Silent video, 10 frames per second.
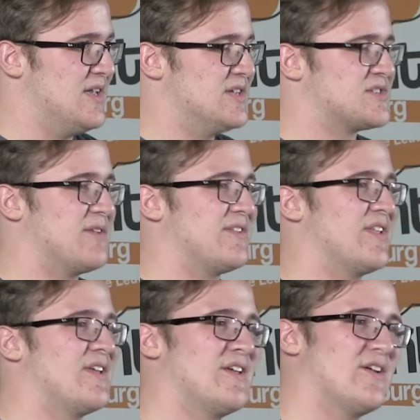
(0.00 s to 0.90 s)
ist ein
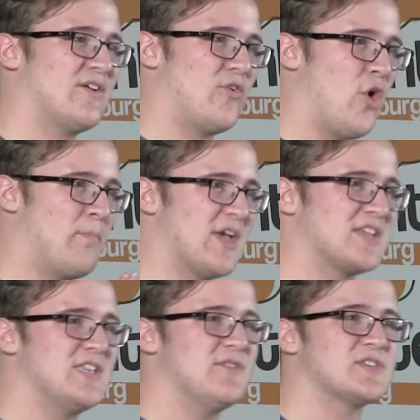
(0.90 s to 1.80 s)

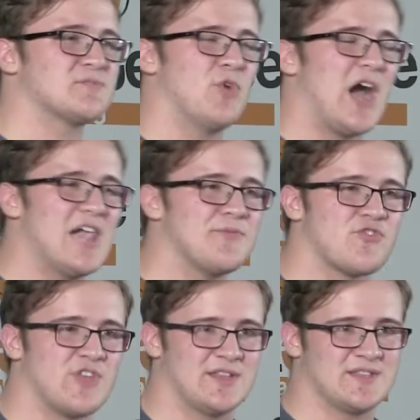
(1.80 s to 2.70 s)
objektives
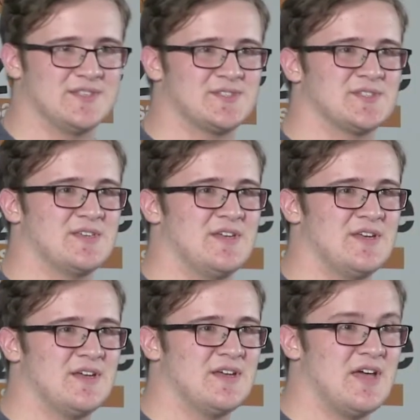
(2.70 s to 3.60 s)
Moralverständnis.
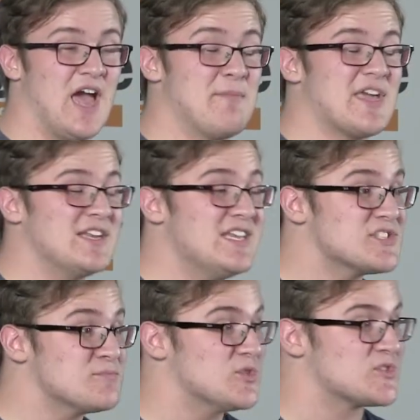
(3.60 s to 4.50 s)
Ein
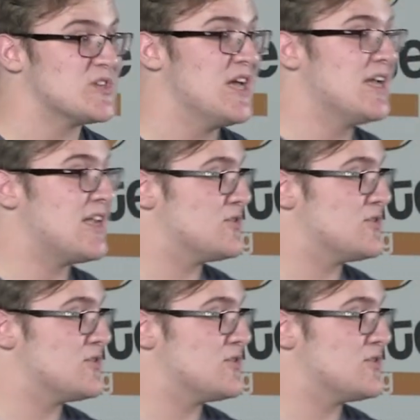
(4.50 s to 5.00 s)
Mechanismus, der